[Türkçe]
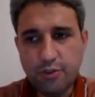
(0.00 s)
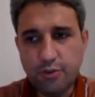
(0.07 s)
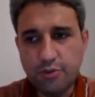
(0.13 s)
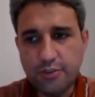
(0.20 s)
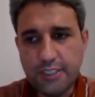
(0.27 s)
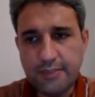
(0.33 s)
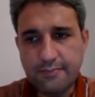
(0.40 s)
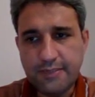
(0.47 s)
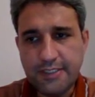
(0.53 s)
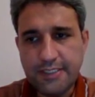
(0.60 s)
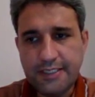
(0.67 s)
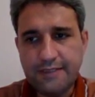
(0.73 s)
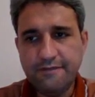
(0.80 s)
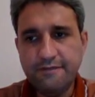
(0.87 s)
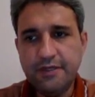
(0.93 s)

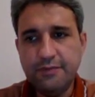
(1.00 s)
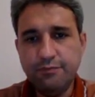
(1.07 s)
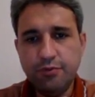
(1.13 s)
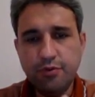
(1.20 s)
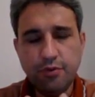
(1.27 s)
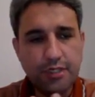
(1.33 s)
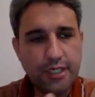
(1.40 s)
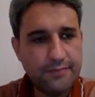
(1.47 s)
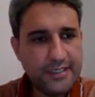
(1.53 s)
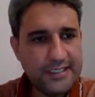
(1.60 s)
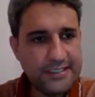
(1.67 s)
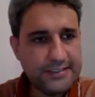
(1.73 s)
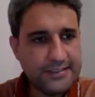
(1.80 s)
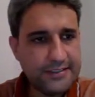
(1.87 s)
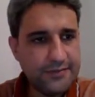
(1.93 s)
yöntemleri ve program
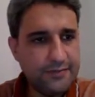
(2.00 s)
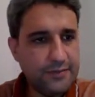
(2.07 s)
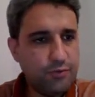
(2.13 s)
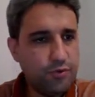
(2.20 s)
geliştirme,